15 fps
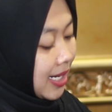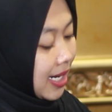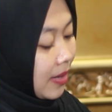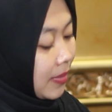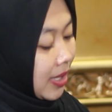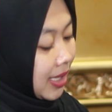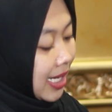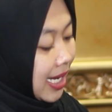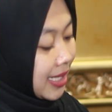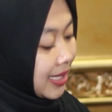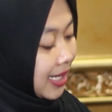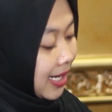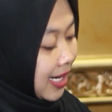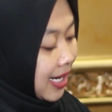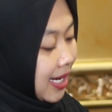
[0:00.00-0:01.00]
dalam berita
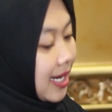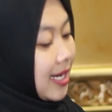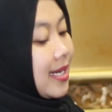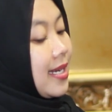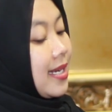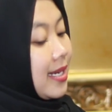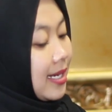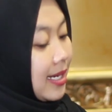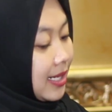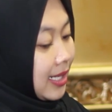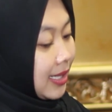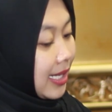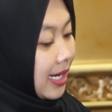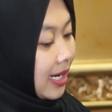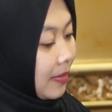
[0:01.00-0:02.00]
acara di
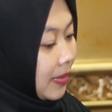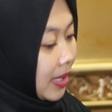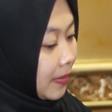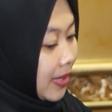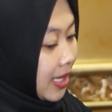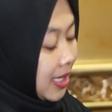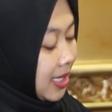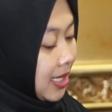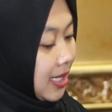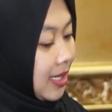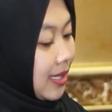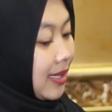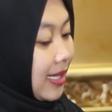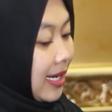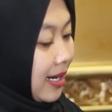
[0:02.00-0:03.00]
tanggal 4 pagi,
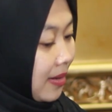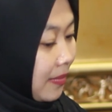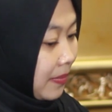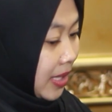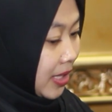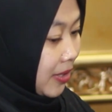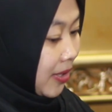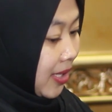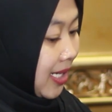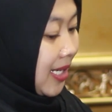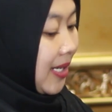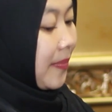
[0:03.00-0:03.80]
tanggal 4 sore